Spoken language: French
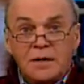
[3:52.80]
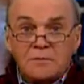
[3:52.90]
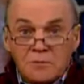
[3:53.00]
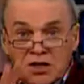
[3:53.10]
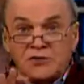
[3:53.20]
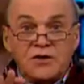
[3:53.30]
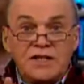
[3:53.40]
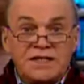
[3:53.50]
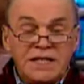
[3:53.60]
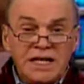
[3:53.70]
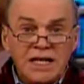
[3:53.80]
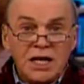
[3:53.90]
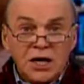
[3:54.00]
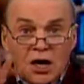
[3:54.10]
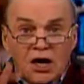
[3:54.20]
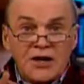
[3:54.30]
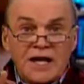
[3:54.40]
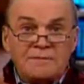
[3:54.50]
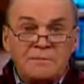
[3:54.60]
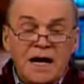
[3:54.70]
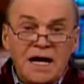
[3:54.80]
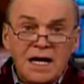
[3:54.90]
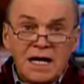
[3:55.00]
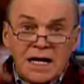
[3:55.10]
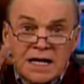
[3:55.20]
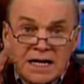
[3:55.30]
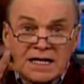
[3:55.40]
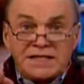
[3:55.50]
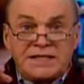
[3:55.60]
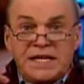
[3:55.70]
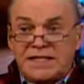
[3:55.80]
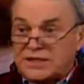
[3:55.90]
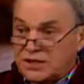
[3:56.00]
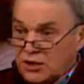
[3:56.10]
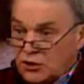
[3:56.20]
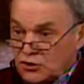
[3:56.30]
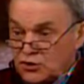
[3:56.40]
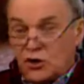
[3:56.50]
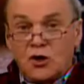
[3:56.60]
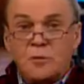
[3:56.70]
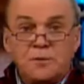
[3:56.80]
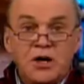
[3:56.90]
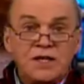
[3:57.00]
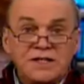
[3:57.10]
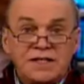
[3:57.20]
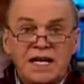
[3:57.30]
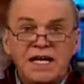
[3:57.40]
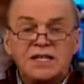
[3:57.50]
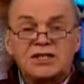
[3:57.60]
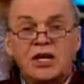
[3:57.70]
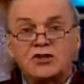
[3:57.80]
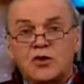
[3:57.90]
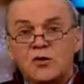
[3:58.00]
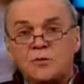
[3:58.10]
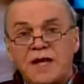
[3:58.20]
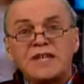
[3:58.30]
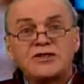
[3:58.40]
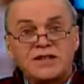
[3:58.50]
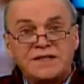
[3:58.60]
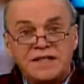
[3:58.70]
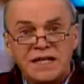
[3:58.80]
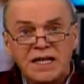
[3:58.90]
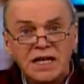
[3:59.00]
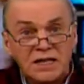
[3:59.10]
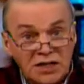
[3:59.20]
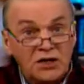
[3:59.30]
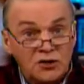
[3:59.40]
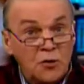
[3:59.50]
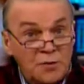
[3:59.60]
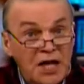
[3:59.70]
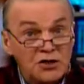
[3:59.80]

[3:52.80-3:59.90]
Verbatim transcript: Moi, je vous le dis, honnêtement, les six du groupe Colisée s'en sont bien sortis, s'en sont bien